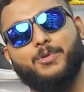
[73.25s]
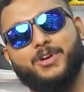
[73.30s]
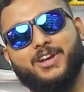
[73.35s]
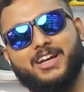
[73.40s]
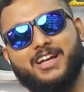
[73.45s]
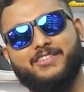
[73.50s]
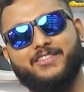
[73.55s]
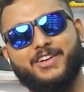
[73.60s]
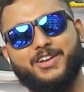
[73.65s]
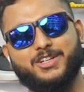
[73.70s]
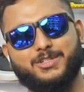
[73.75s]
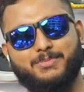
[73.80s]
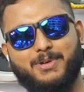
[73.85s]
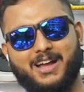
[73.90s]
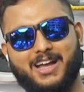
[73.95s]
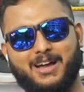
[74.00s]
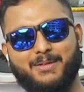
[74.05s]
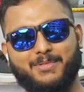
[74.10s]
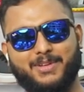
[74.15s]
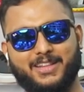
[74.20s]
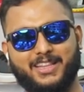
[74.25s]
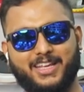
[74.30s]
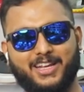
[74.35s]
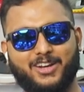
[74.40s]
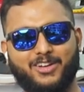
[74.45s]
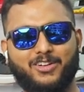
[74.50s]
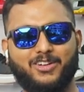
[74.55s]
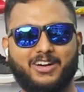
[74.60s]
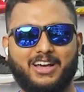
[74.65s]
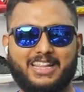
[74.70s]
போட்டிருக்க வீடியோஸ் பார்க்காம
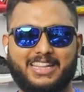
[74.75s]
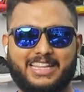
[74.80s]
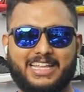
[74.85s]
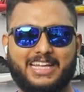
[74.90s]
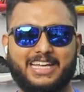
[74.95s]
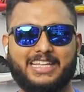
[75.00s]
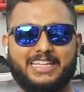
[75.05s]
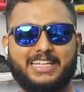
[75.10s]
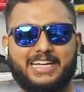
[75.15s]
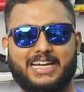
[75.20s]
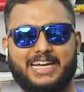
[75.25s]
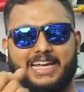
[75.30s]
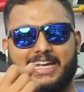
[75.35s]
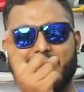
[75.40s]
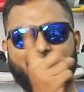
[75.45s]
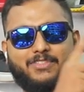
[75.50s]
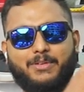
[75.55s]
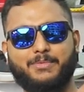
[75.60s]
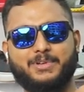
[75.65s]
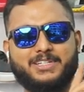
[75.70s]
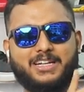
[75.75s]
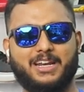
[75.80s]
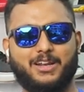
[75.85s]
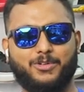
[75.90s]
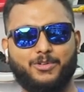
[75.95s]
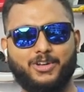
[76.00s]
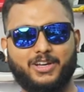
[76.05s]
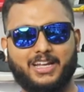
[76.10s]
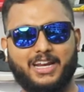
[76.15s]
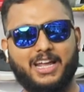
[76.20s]
இருந்தீங்களோ அந்த இது
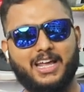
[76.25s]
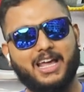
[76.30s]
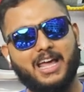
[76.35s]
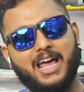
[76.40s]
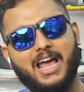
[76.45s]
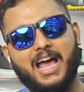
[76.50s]
இன்ஃபர்மேஷனில் கொடுக்குறேன்